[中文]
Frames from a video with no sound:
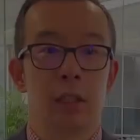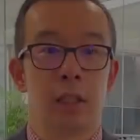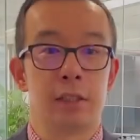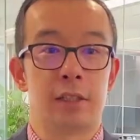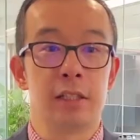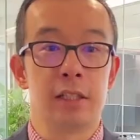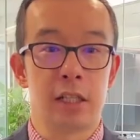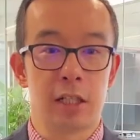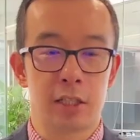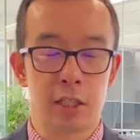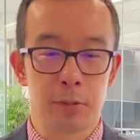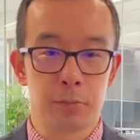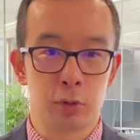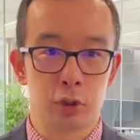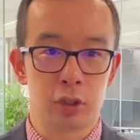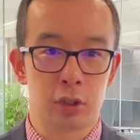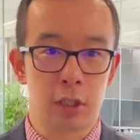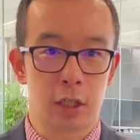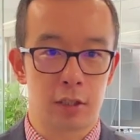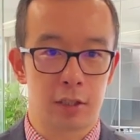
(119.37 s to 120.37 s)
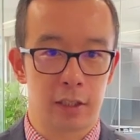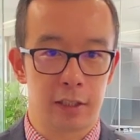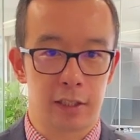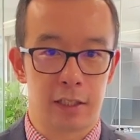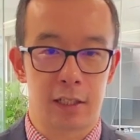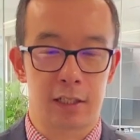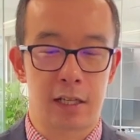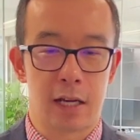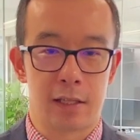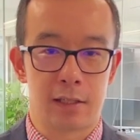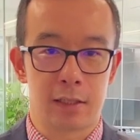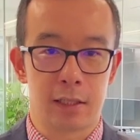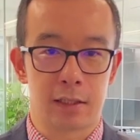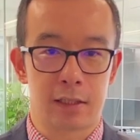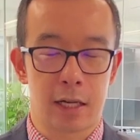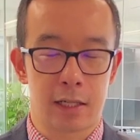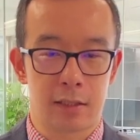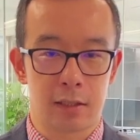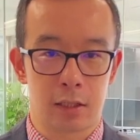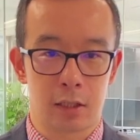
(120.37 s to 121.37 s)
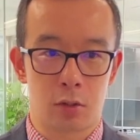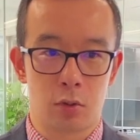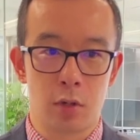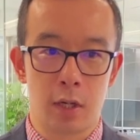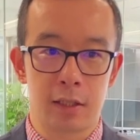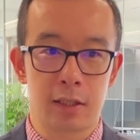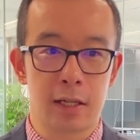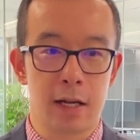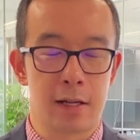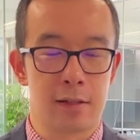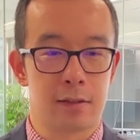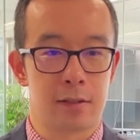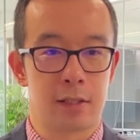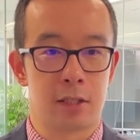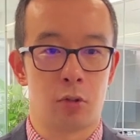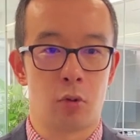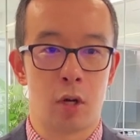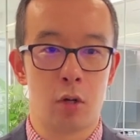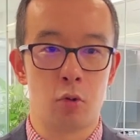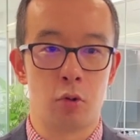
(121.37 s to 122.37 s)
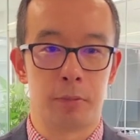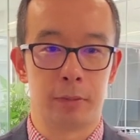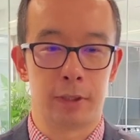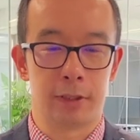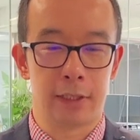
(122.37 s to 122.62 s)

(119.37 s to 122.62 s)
那今天的节目就到这里了，感谢大家的观看。喜欢我们